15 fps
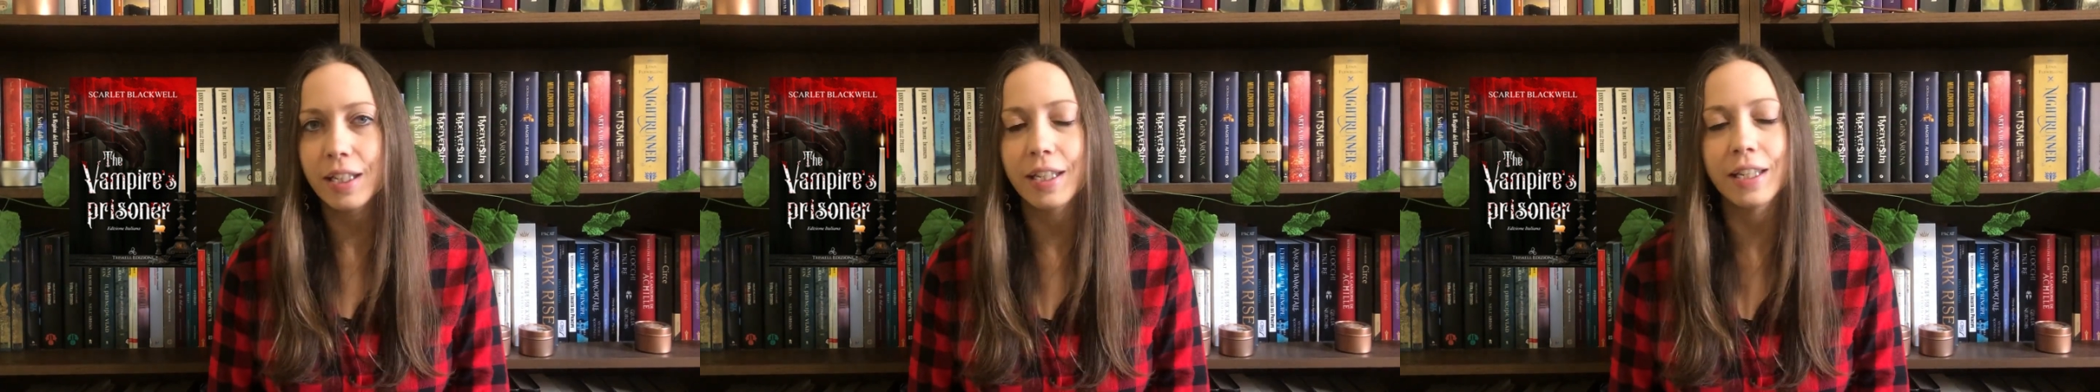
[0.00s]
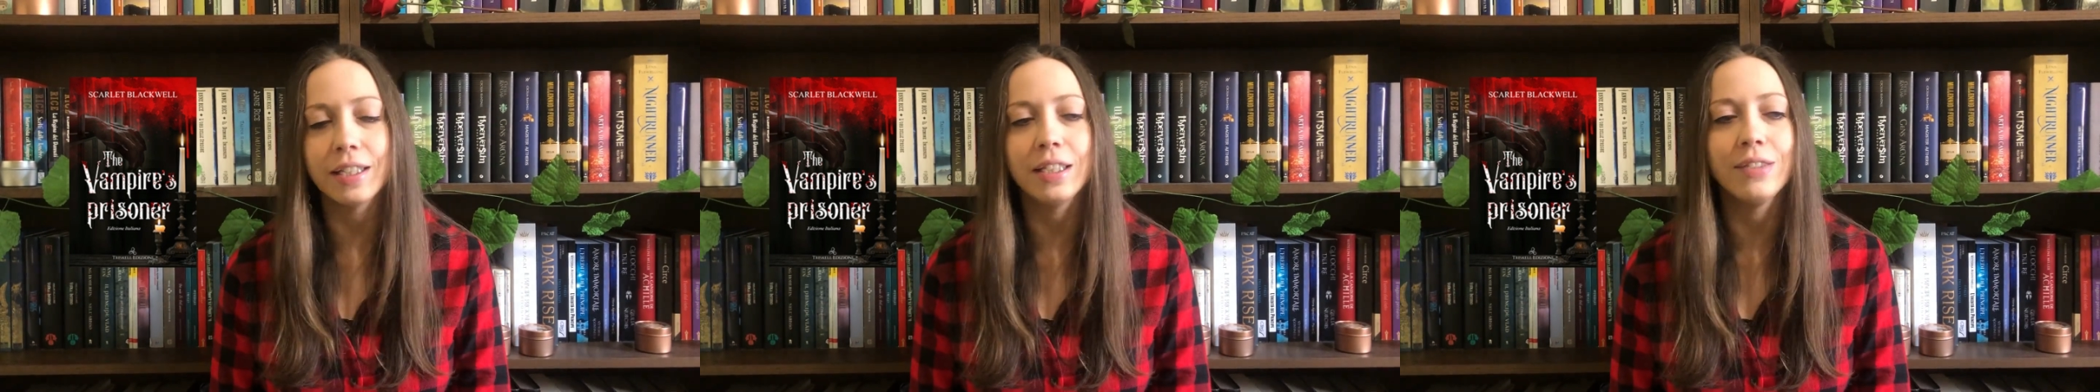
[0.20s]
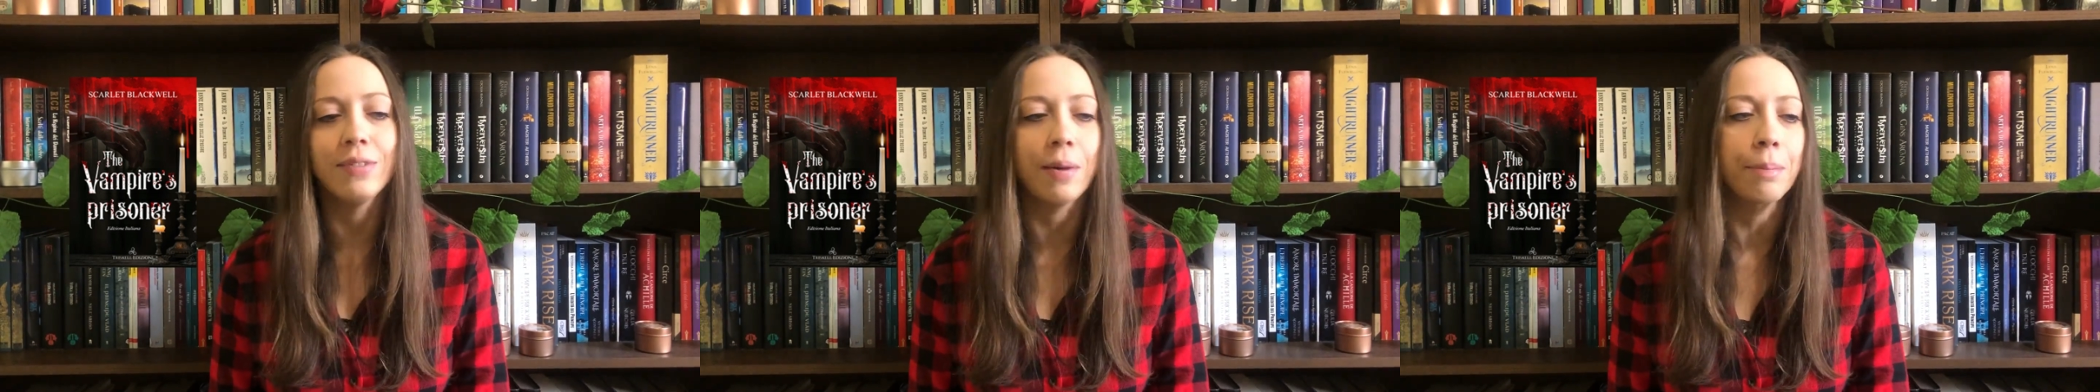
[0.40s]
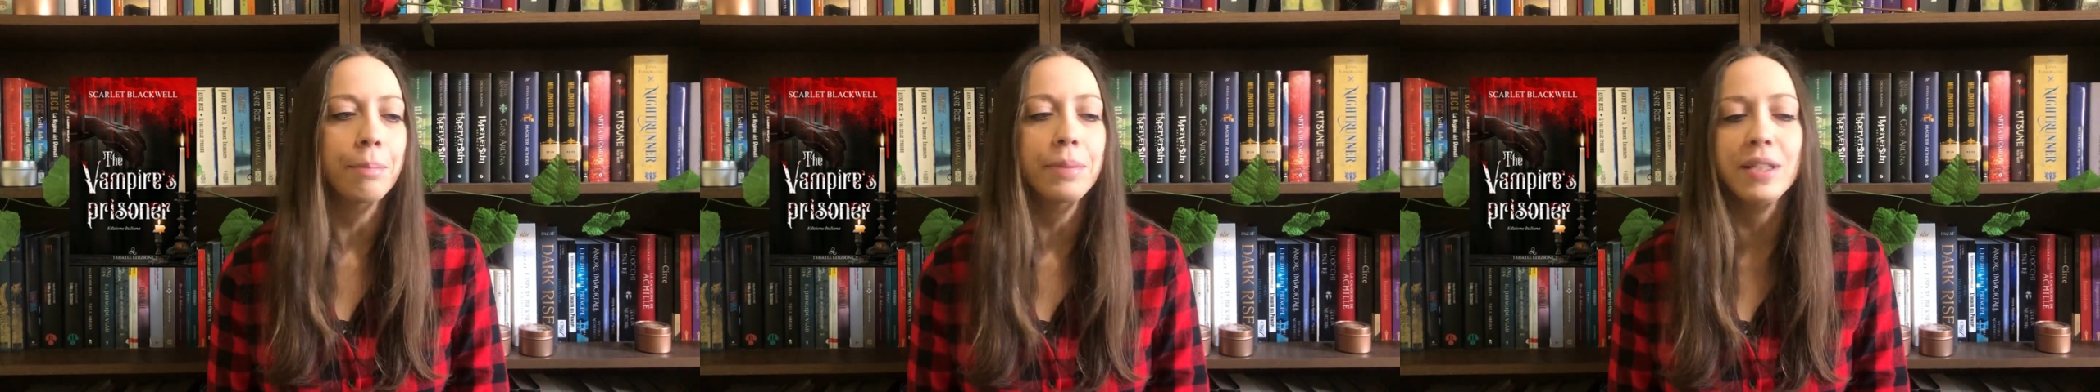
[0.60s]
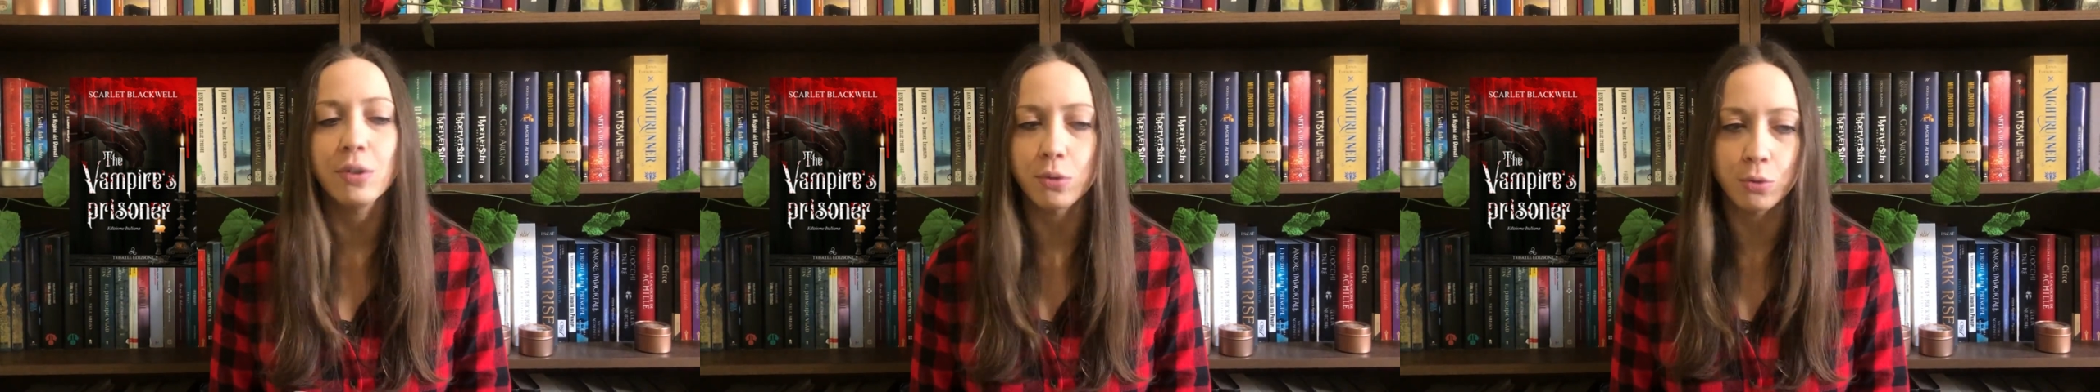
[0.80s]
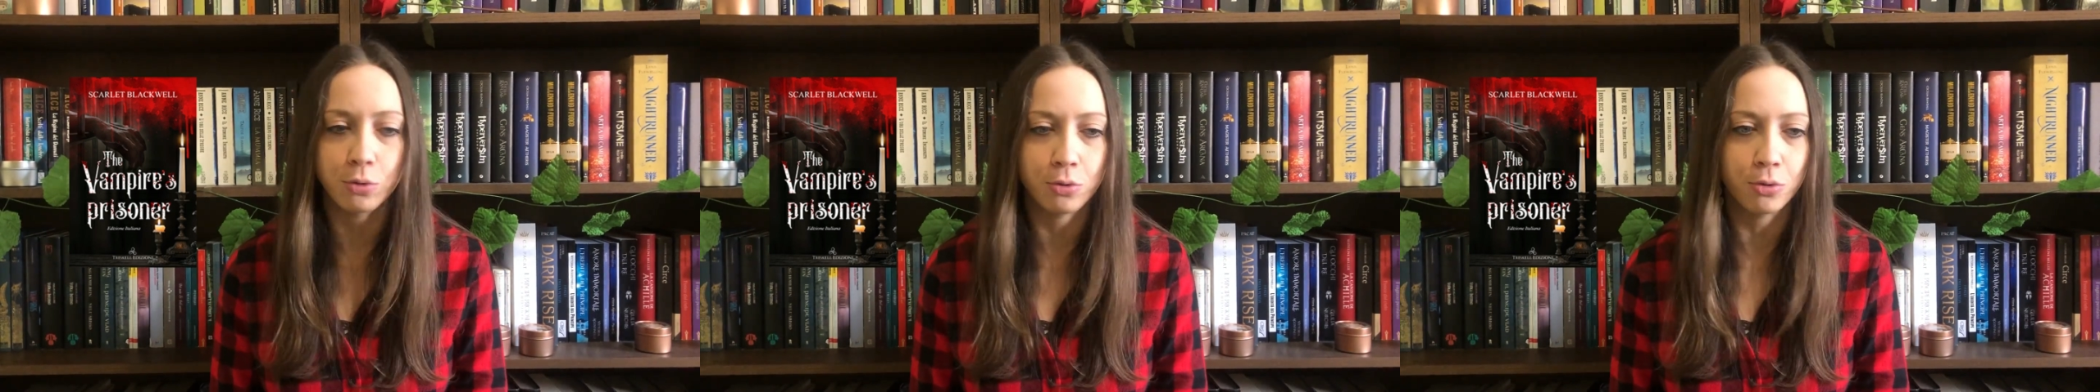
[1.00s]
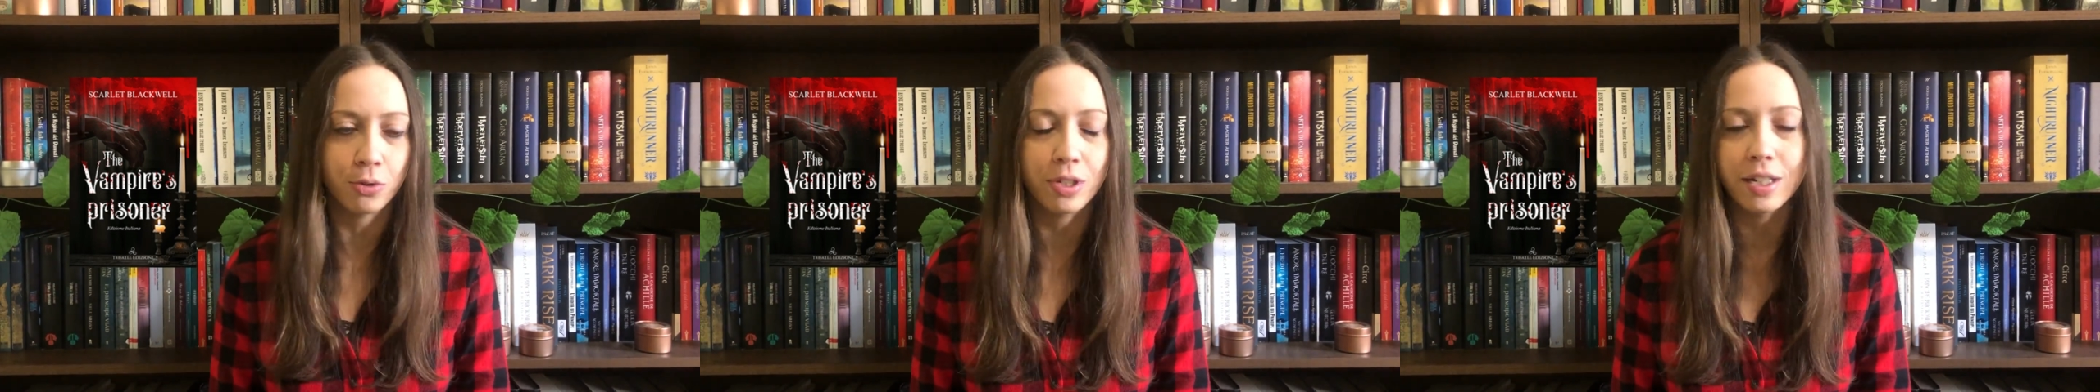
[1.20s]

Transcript: e che di vampiroso